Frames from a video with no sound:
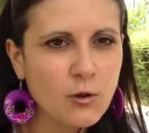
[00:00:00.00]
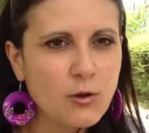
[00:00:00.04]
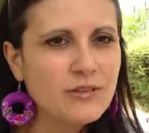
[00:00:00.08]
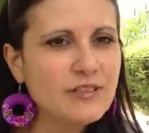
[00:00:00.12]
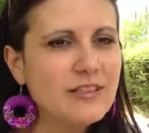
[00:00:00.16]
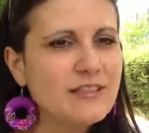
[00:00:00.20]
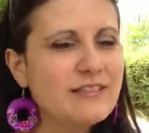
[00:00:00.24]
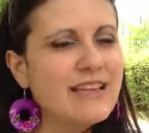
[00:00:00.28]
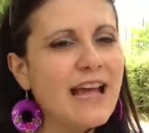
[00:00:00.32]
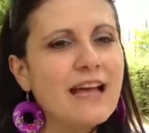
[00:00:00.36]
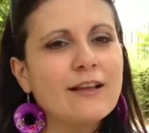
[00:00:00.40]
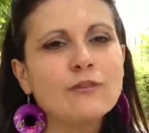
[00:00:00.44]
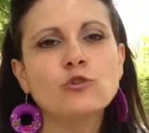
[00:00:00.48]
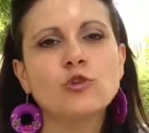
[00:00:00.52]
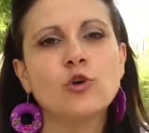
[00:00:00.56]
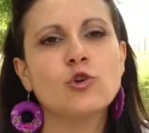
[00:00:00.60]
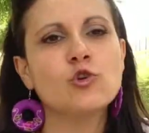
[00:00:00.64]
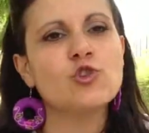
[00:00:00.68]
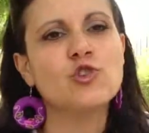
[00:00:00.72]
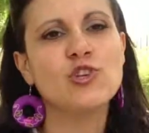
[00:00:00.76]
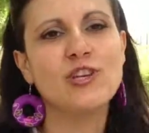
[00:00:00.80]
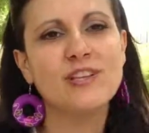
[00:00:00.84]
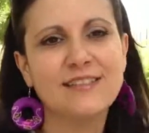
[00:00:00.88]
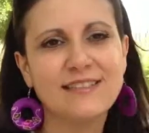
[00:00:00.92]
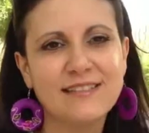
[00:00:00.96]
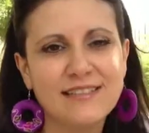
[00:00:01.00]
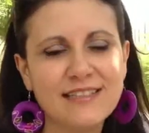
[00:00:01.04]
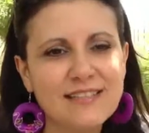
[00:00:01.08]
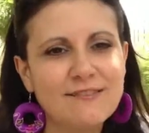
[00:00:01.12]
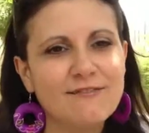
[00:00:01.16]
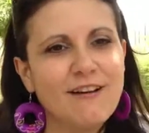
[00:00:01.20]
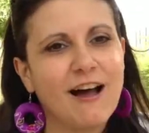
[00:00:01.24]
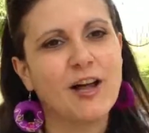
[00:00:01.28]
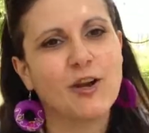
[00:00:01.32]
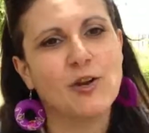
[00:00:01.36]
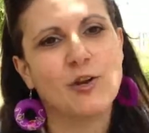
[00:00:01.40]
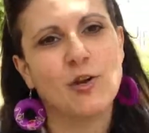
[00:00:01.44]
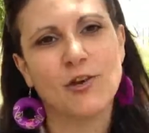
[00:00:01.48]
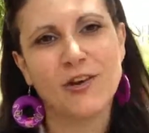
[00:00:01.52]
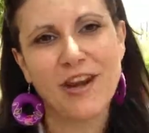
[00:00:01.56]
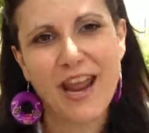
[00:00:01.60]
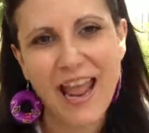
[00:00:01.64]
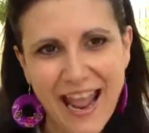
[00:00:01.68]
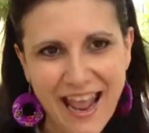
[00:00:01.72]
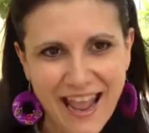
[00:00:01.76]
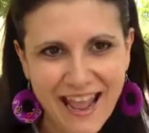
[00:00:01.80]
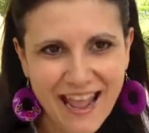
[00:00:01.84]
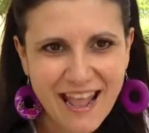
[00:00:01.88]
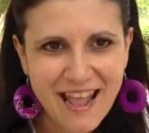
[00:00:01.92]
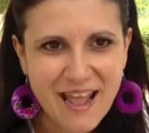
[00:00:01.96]
quindi tanto oggettiva non
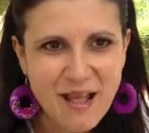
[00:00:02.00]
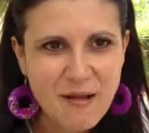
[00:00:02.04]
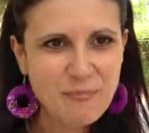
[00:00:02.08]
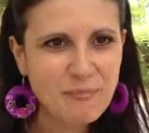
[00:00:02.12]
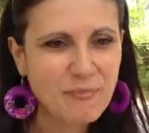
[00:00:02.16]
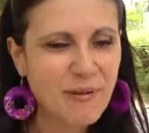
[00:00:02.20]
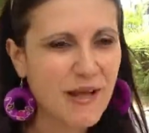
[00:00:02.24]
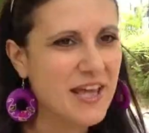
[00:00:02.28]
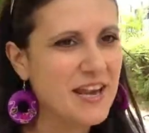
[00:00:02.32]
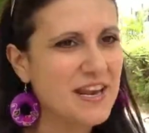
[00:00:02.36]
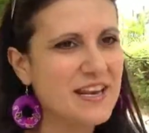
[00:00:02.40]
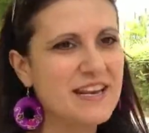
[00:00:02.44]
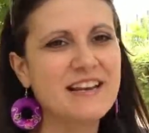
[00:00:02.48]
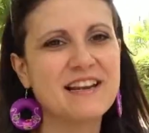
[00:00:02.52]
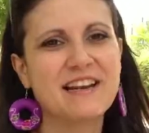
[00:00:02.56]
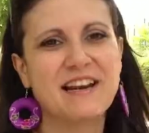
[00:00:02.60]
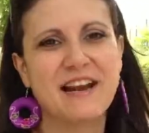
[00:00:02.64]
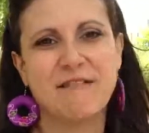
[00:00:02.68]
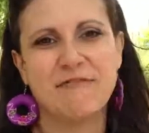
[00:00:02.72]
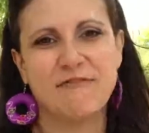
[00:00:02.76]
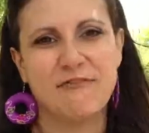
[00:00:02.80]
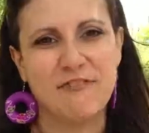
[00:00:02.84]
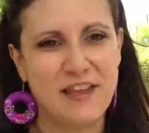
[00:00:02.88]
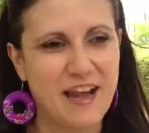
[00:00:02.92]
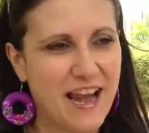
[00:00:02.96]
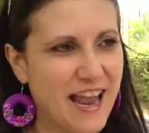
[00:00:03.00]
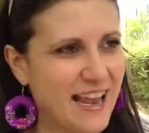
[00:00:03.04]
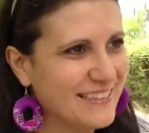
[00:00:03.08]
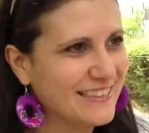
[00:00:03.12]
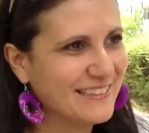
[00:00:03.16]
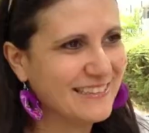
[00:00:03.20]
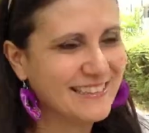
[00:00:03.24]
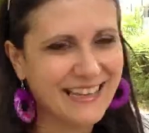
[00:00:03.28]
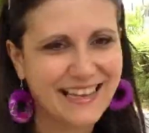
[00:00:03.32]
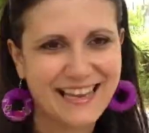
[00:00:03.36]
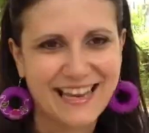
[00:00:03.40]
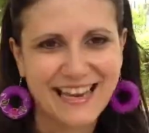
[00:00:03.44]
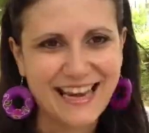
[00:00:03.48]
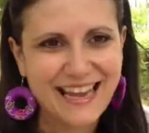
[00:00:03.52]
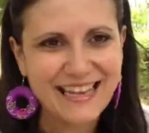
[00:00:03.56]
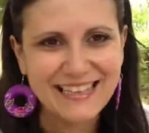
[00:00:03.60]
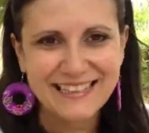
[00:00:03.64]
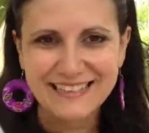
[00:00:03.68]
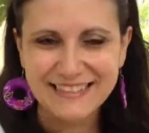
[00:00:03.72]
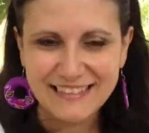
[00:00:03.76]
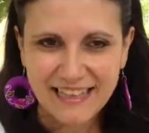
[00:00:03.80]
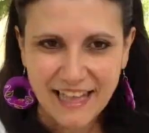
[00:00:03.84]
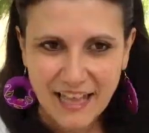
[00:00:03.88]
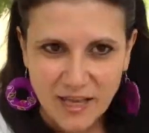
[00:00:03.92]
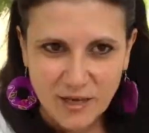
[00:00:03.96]
è per il referente che la
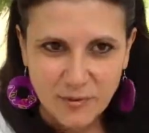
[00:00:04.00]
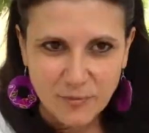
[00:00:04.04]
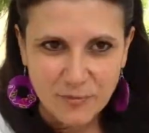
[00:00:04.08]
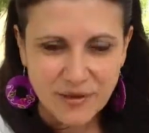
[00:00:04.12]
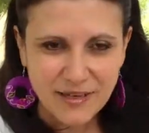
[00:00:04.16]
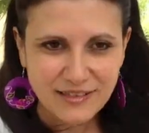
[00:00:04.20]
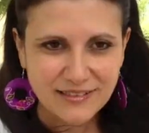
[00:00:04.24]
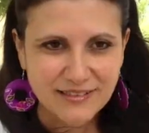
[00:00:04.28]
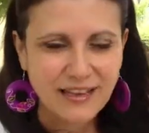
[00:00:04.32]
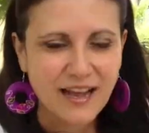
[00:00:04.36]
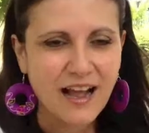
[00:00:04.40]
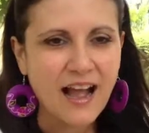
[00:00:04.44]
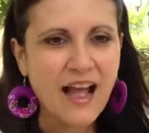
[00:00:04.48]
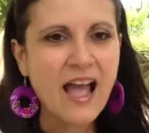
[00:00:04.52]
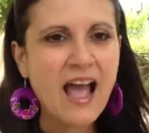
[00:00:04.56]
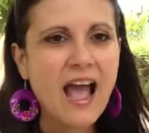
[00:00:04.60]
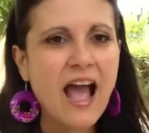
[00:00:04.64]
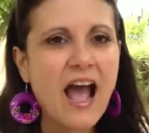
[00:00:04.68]
interpreta.